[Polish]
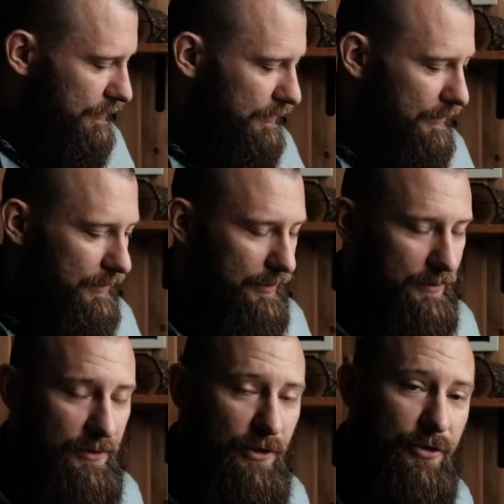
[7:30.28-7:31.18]
E,
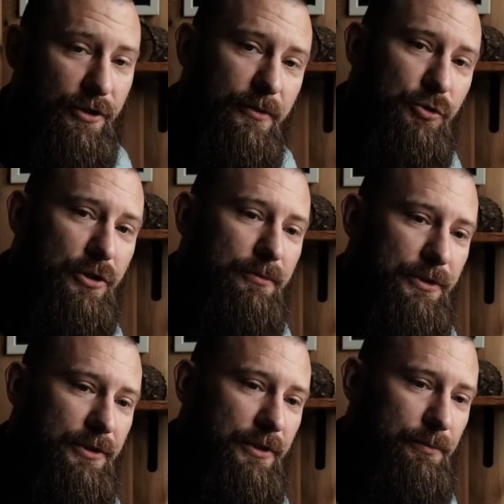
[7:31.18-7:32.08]
tylko to nie muszą
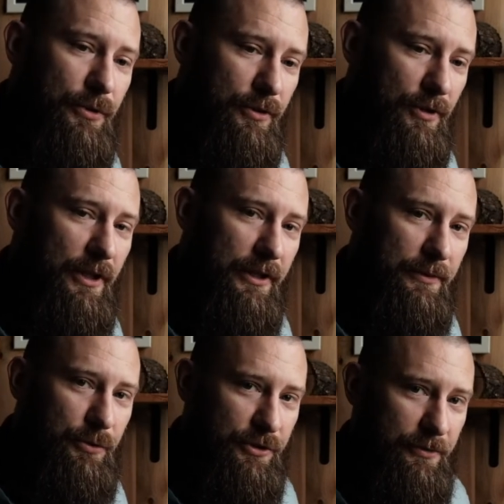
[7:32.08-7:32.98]
być dni po kolei
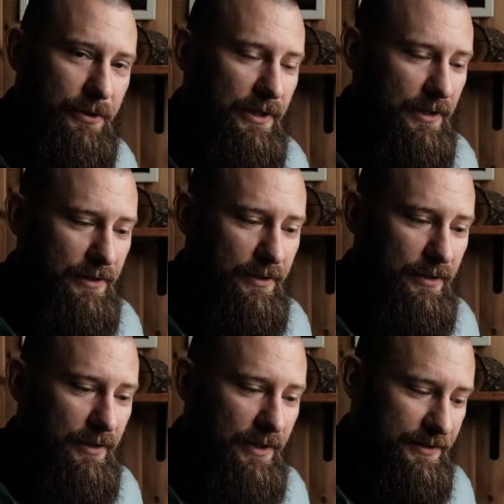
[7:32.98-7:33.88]
po sobie na,
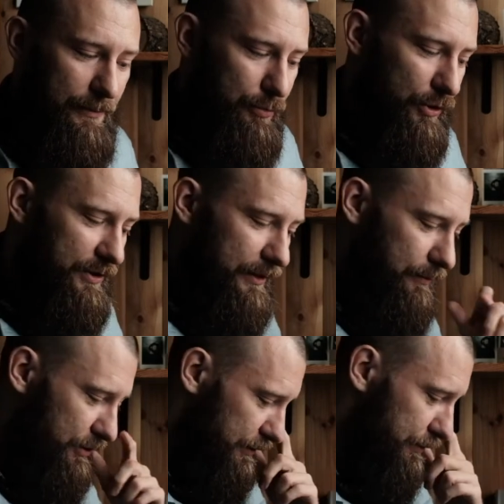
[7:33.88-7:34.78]
e, następujące.
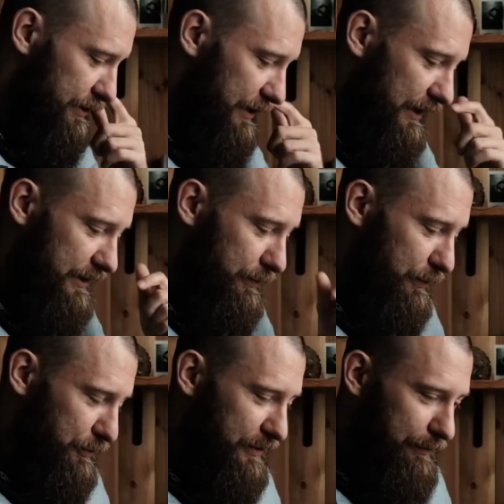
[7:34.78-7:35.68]
Może być tak, że po
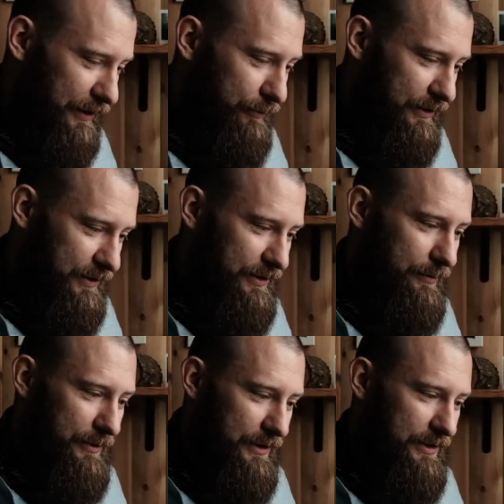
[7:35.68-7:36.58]
prostu zaplanujecie
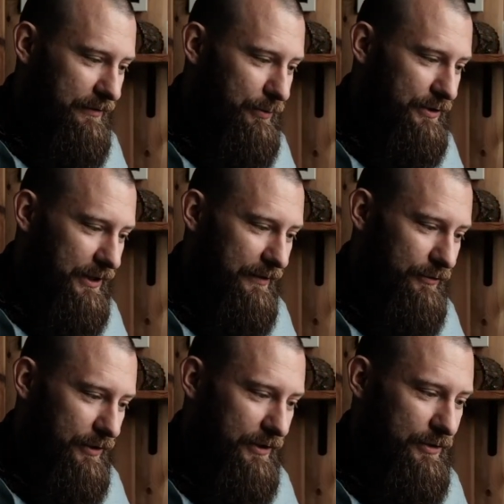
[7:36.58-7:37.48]
sobie, że w poniedziałek,
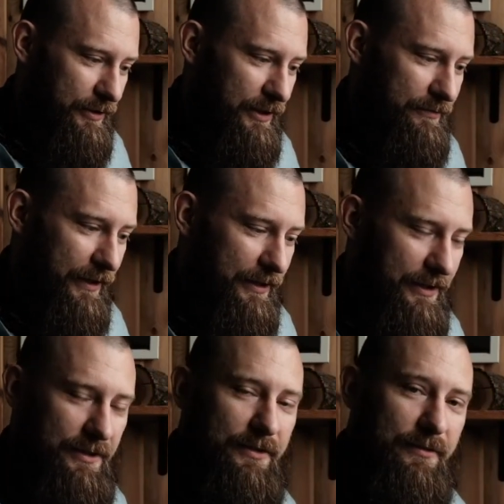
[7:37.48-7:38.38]
wtorek, środa,
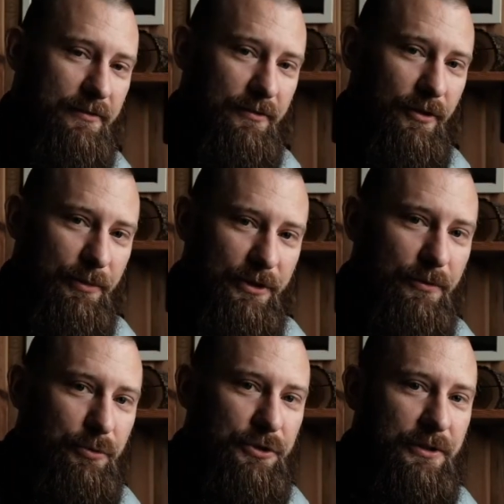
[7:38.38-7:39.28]
czwartek robię to,
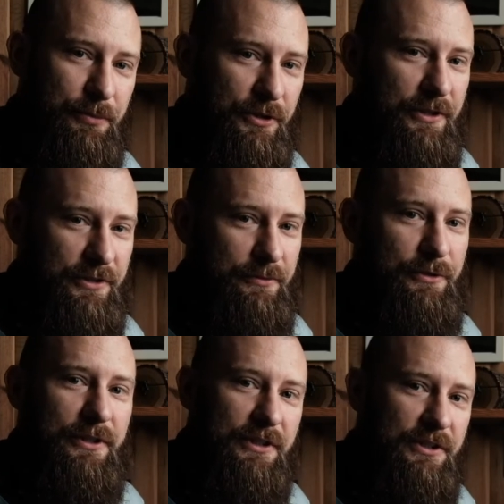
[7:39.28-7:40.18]
później piątek,
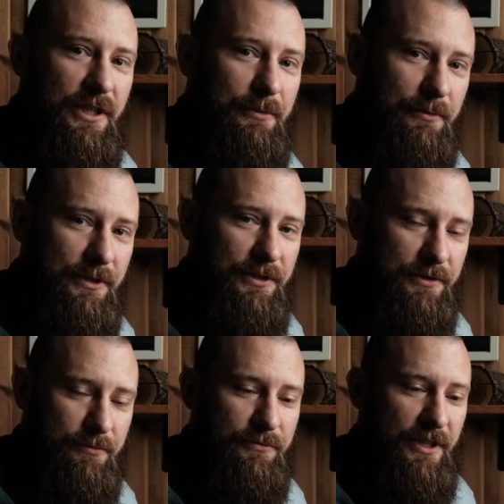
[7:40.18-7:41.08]
sobota, niedziela mam
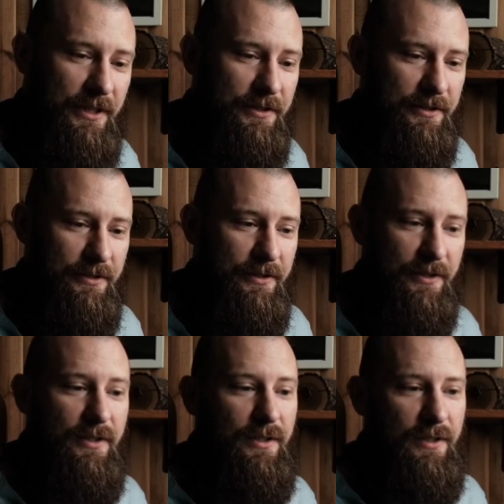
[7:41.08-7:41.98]
jakieś zajęty
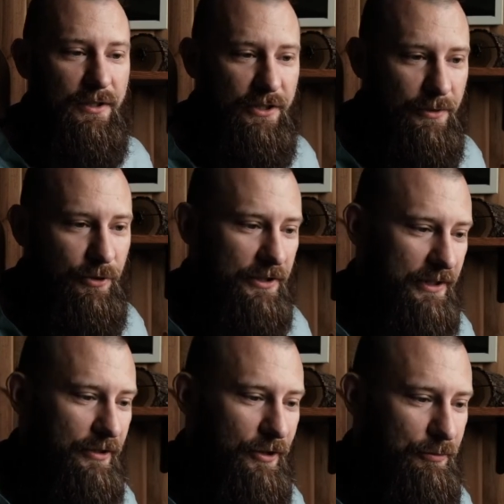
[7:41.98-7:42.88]
i nie mogę
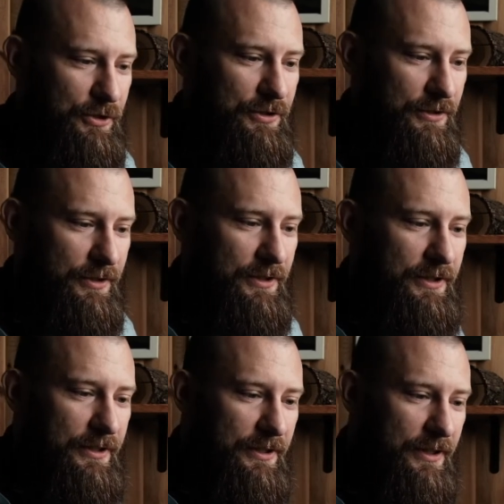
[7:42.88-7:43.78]
tego robić
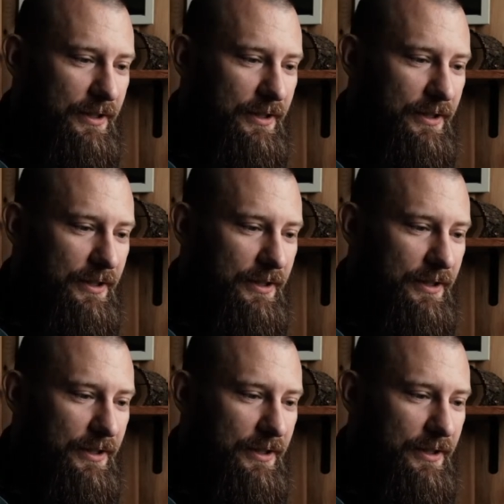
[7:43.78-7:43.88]
i